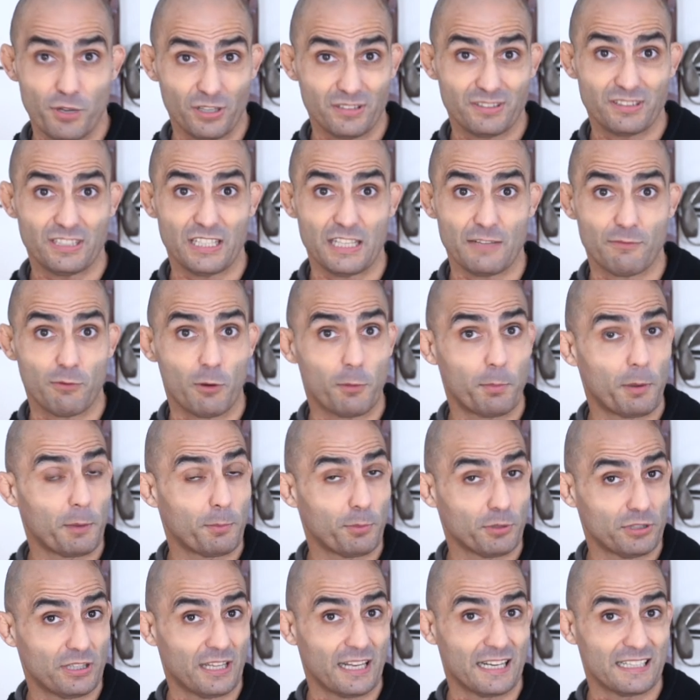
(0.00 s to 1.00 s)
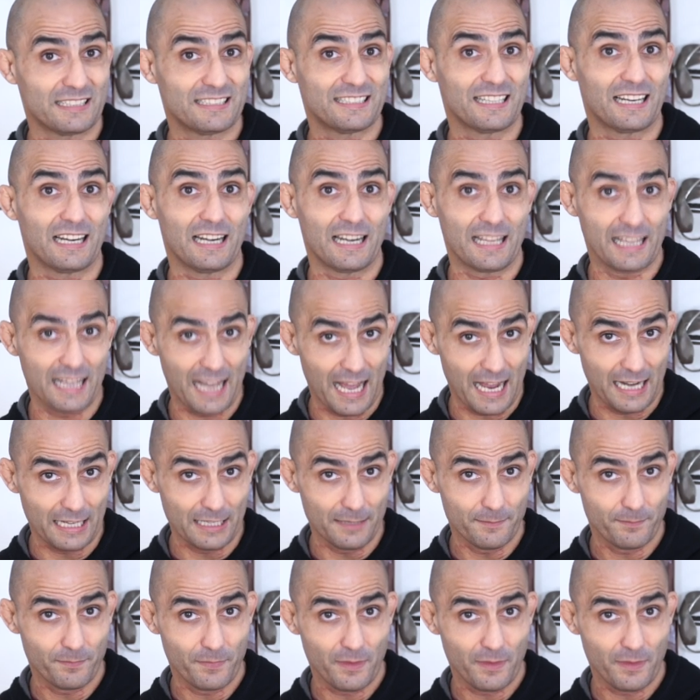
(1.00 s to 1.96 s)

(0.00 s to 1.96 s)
attivo per poter essere legali